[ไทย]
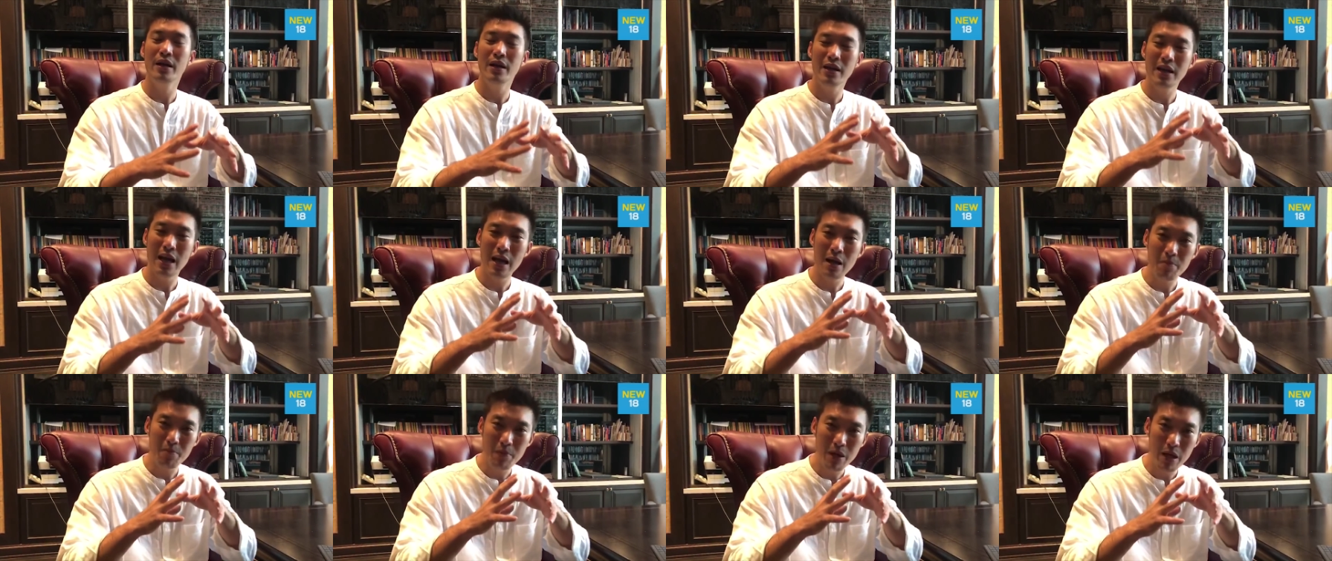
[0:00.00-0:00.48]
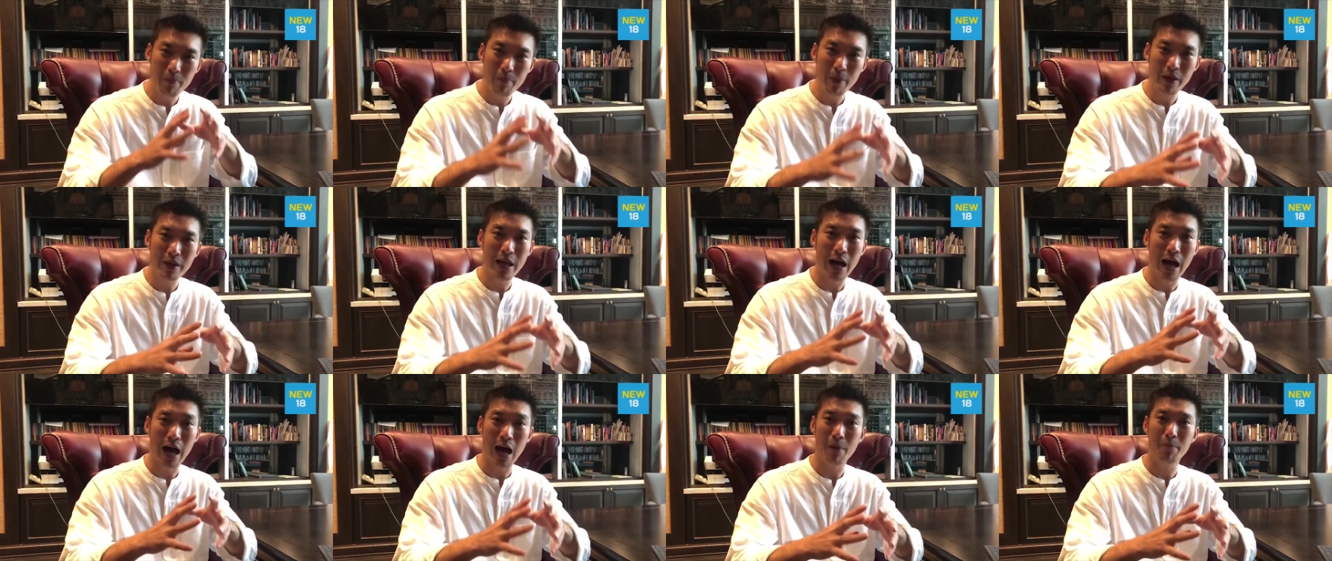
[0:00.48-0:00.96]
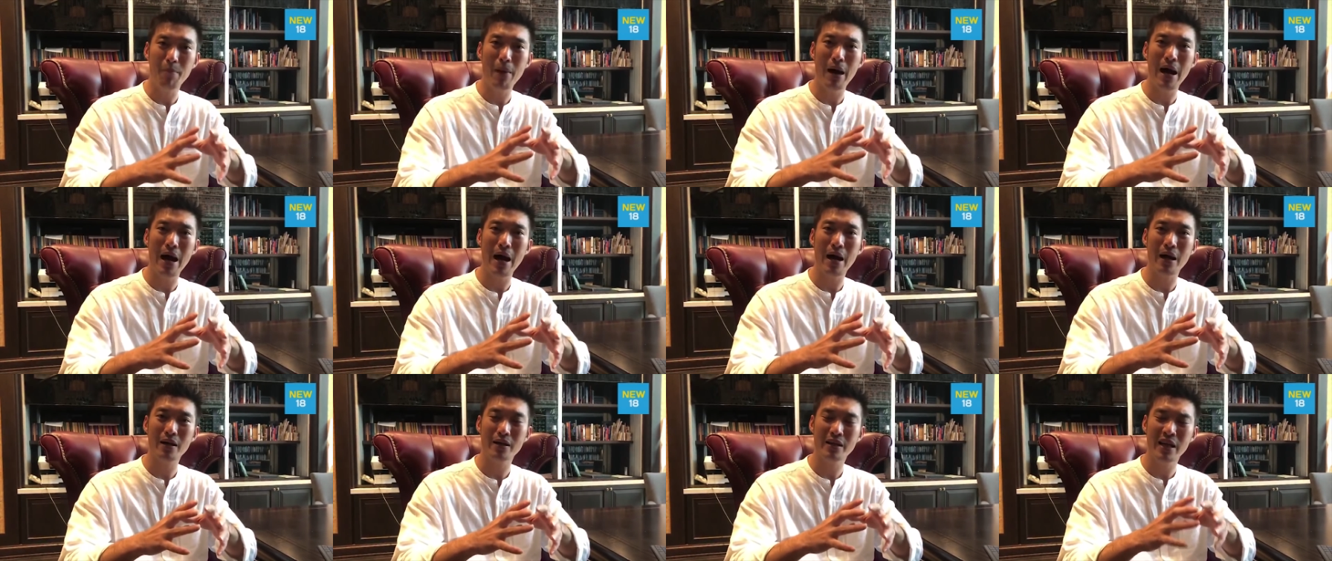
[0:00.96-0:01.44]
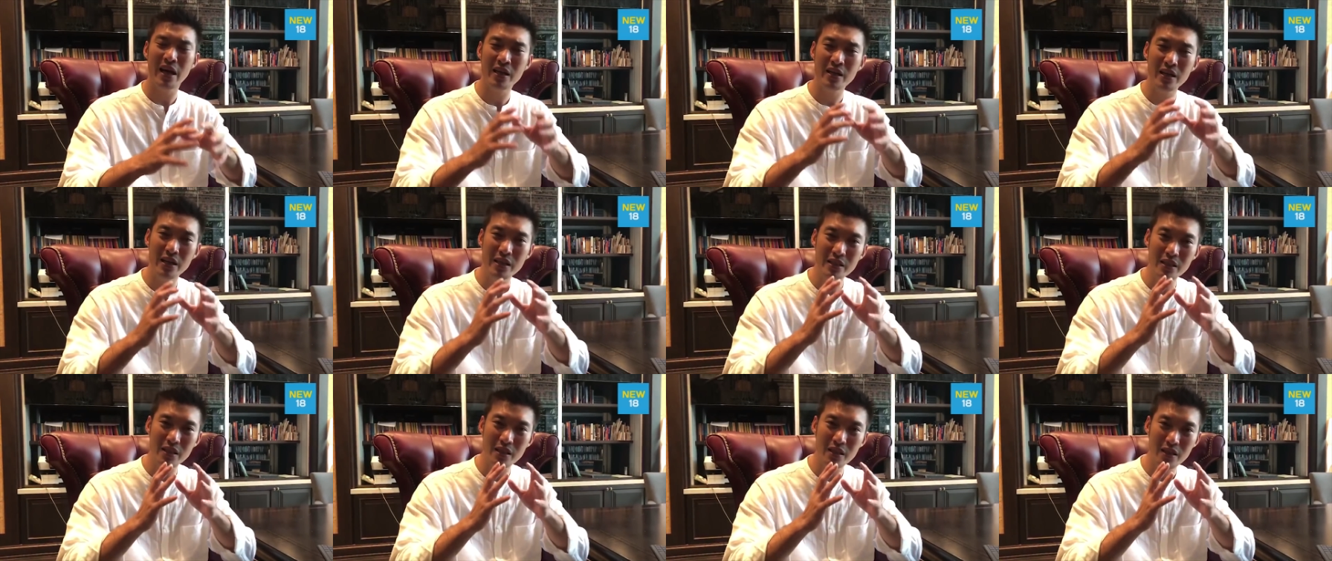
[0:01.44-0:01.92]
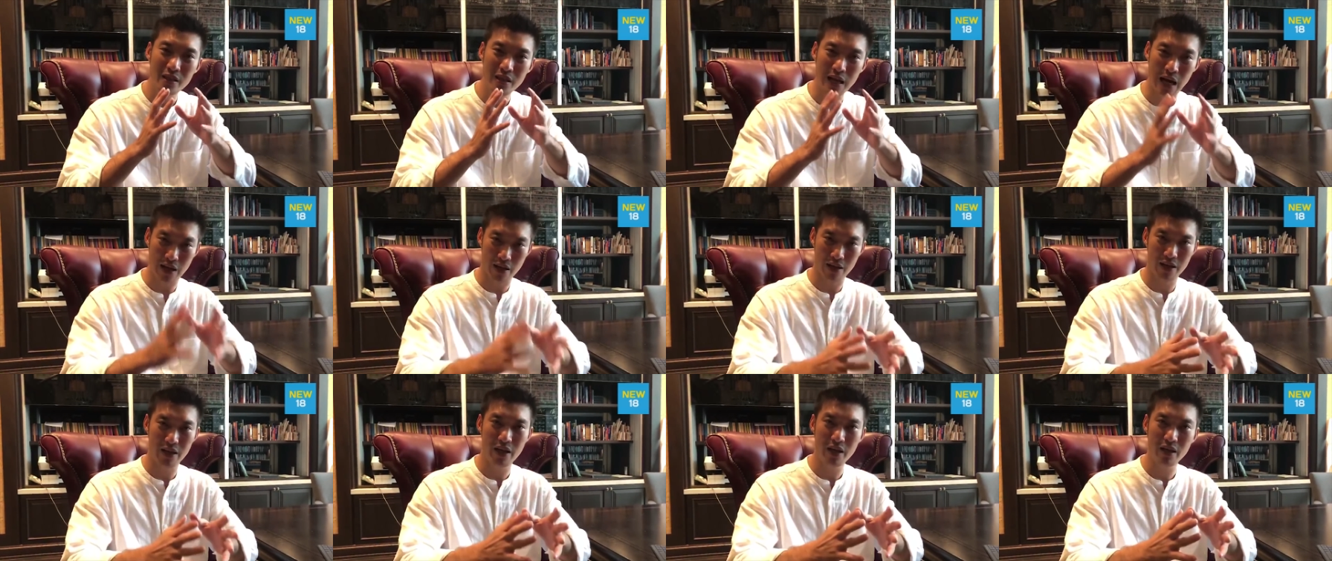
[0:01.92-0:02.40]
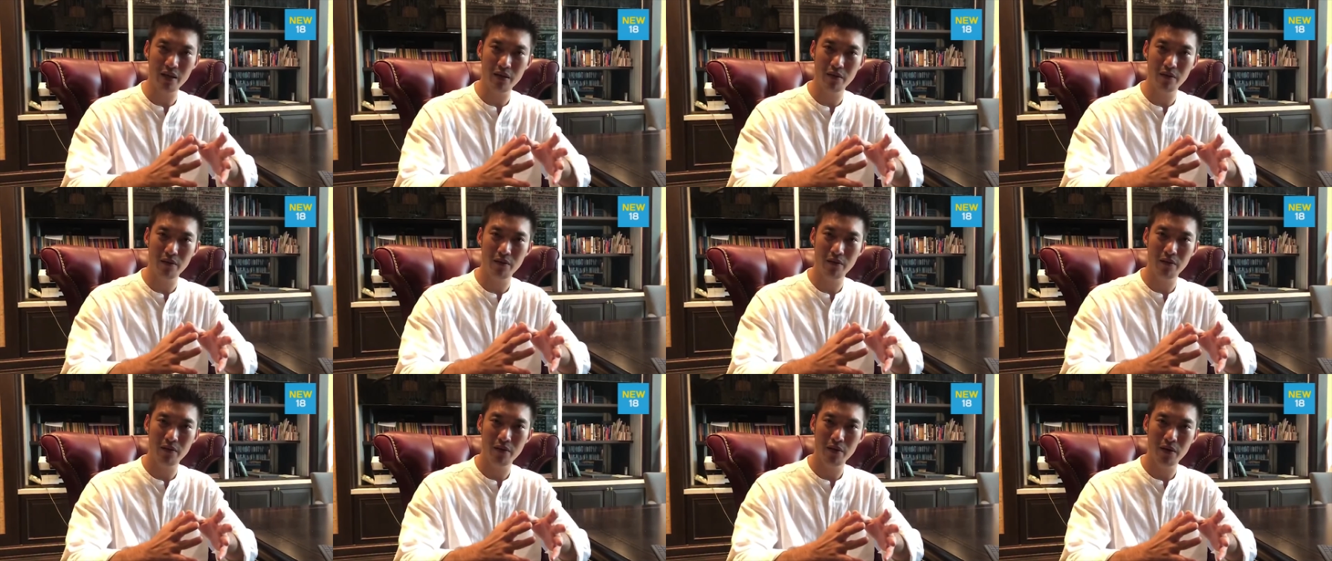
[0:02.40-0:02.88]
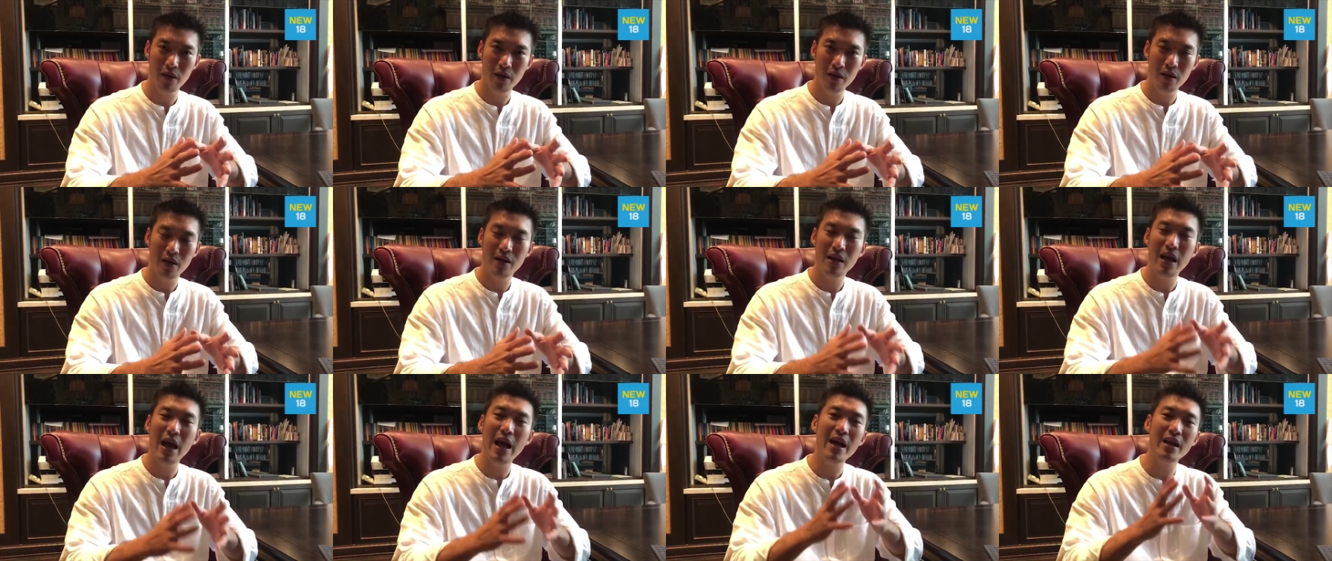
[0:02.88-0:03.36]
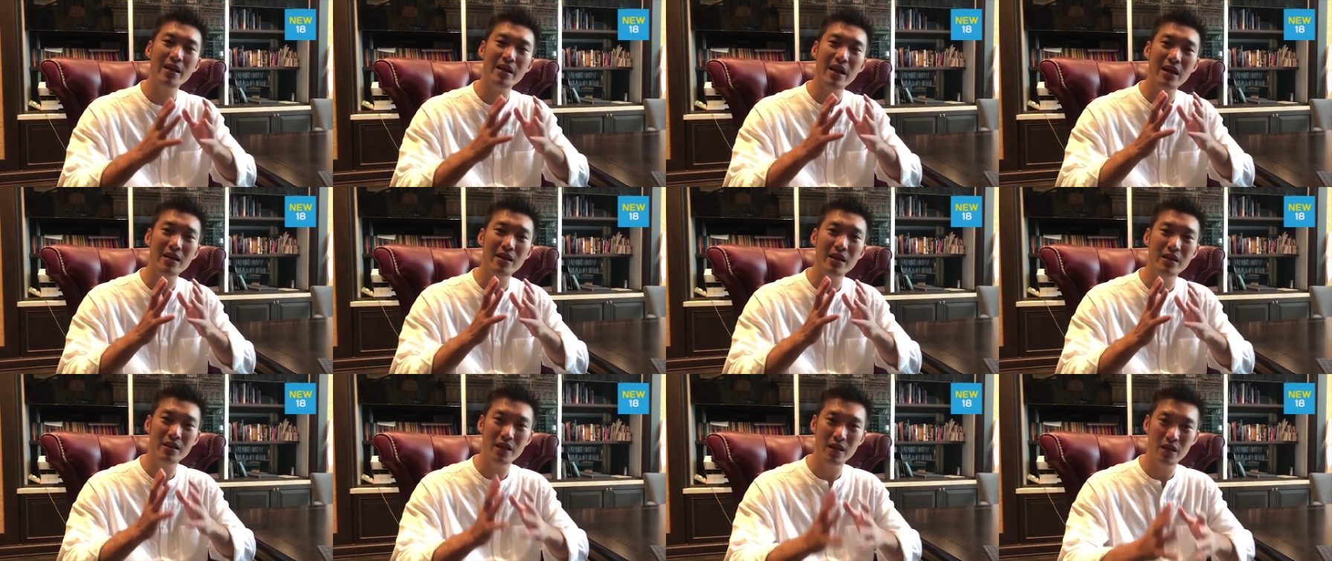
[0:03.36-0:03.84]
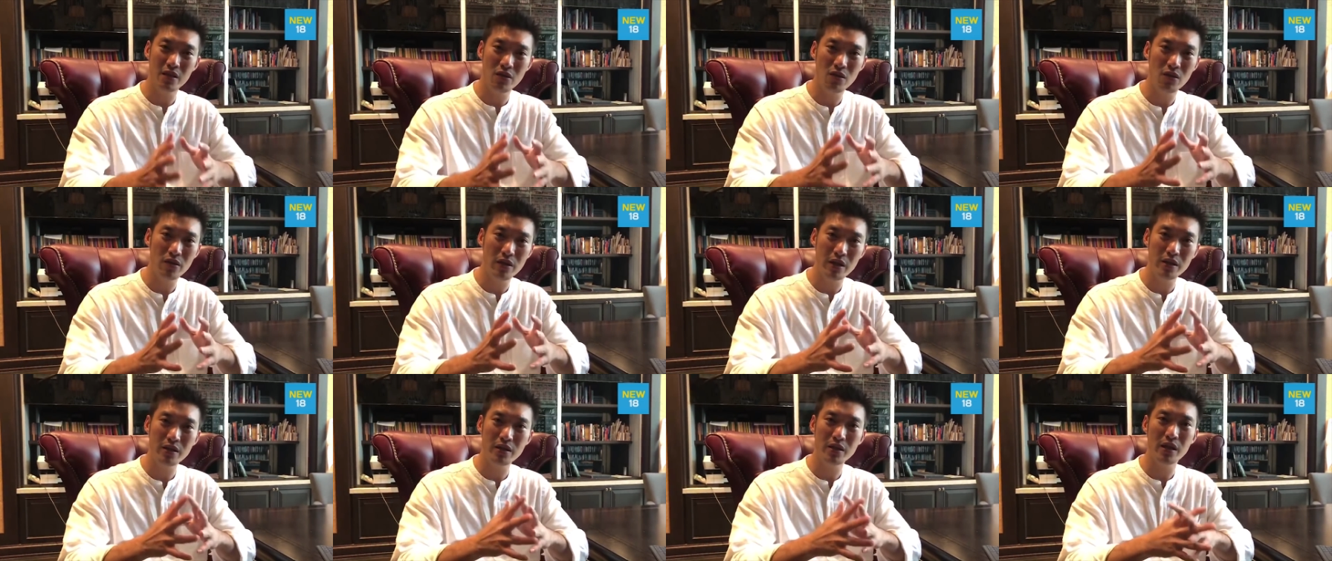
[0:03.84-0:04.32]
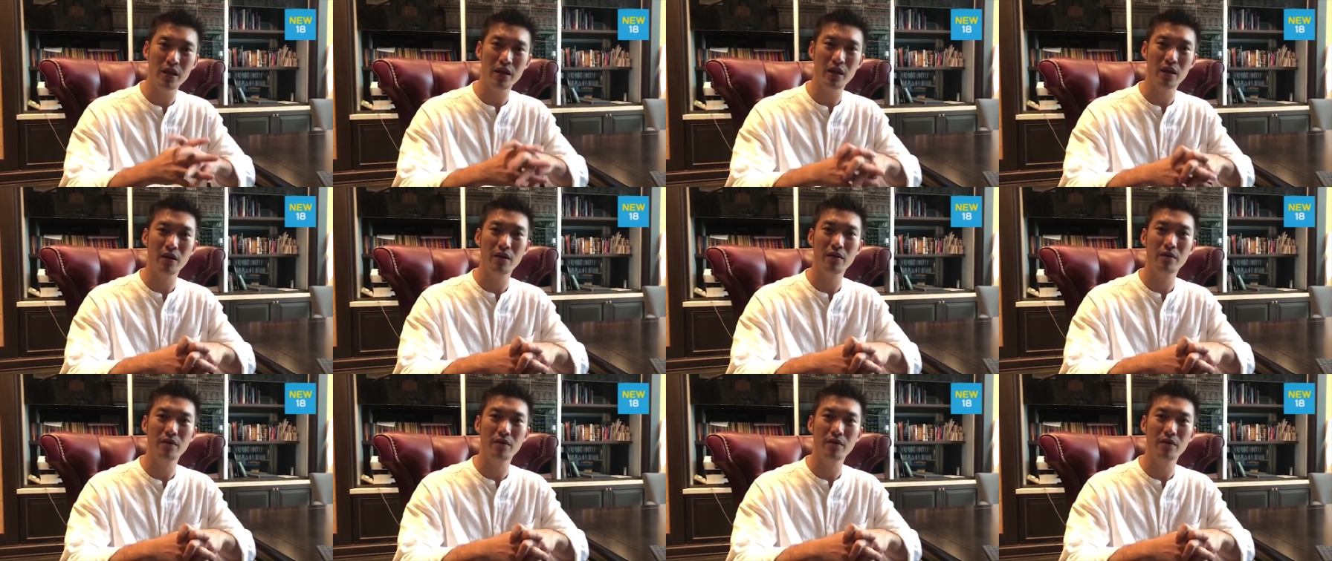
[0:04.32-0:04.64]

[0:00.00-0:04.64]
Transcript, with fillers: และมีปัญหามากทั้งในเชิงหลักคิดและทั้งในเชิงข้อเท็จจริง